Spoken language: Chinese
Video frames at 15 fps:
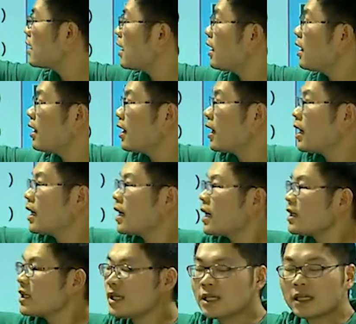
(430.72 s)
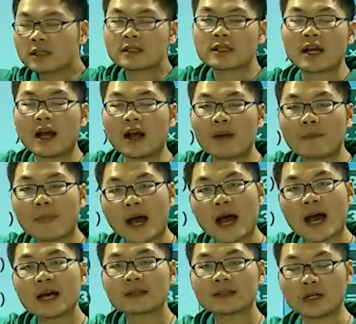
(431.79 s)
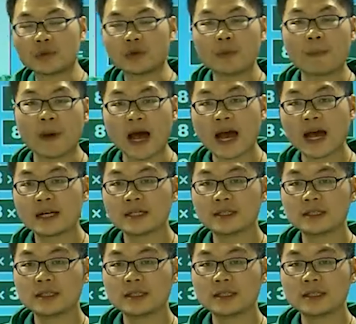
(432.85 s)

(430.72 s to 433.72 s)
个一乘八等于八，